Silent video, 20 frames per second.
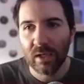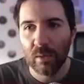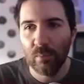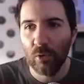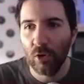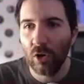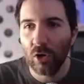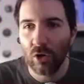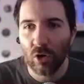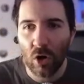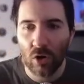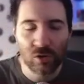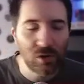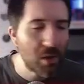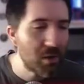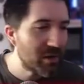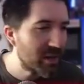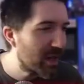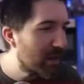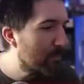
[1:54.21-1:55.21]
del equipo de los Hawks,
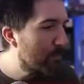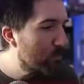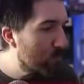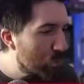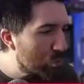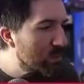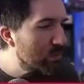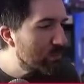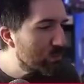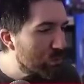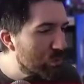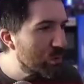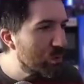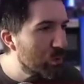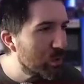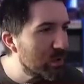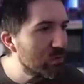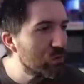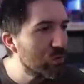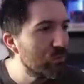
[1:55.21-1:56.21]
la verdad. Muy, muy
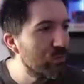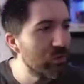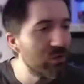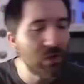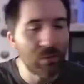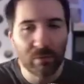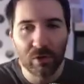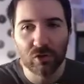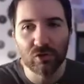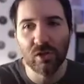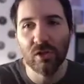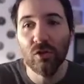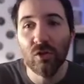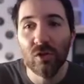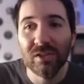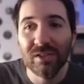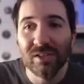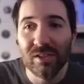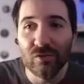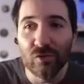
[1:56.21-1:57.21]
buen triunfo. Terminó
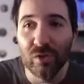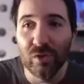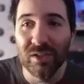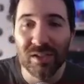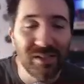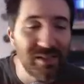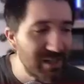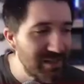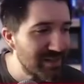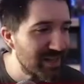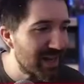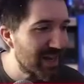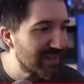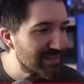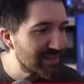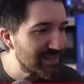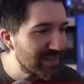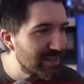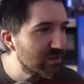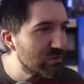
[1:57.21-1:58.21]
siendo de 116 a
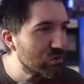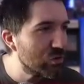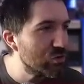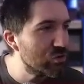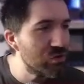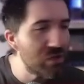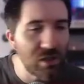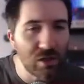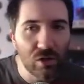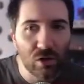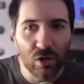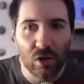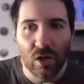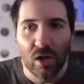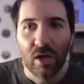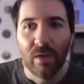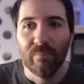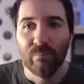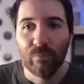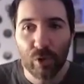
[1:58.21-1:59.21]
105.
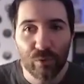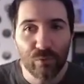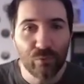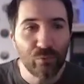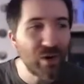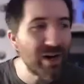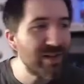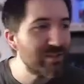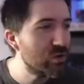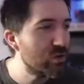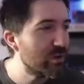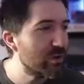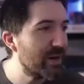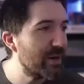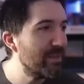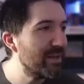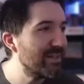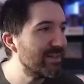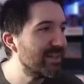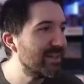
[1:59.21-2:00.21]
Triunfazo
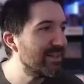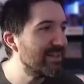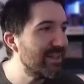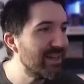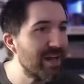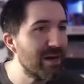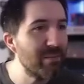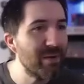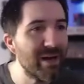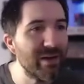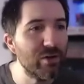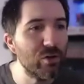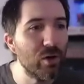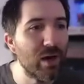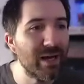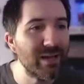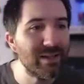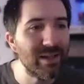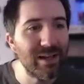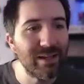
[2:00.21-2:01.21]
realmente de la
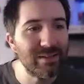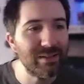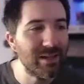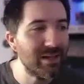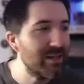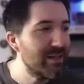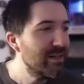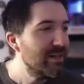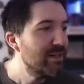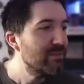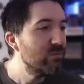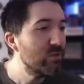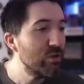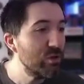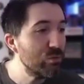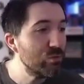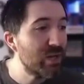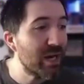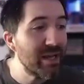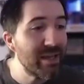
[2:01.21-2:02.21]
mano Atlanta
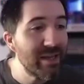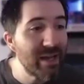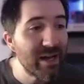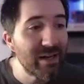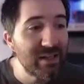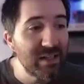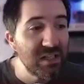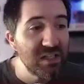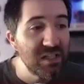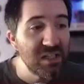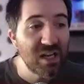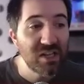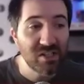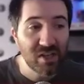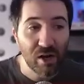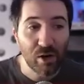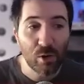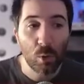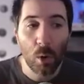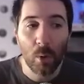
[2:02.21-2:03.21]
de un Trae Young que en el día de
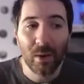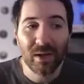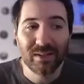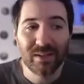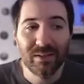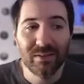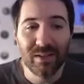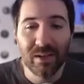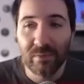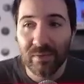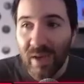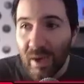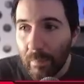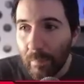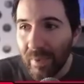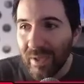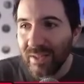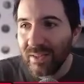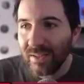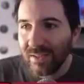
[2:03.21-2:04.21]
ayer jugó bastante
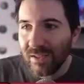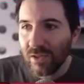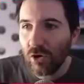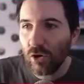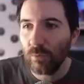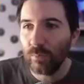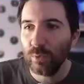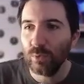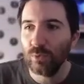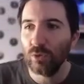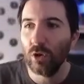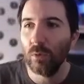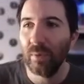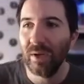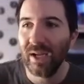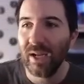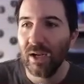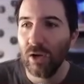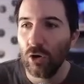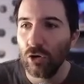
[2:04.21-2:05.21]
bien. 25 puntos
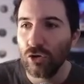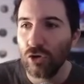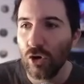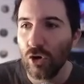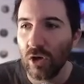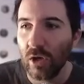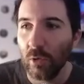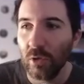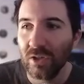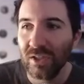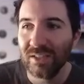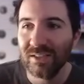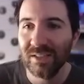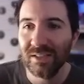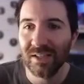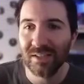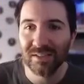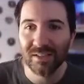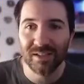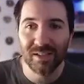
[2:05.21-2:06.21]
para él, 8 rebotes,
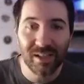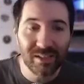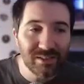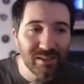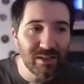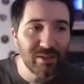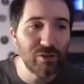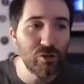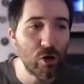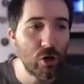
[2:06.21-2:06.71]
7 asistencias,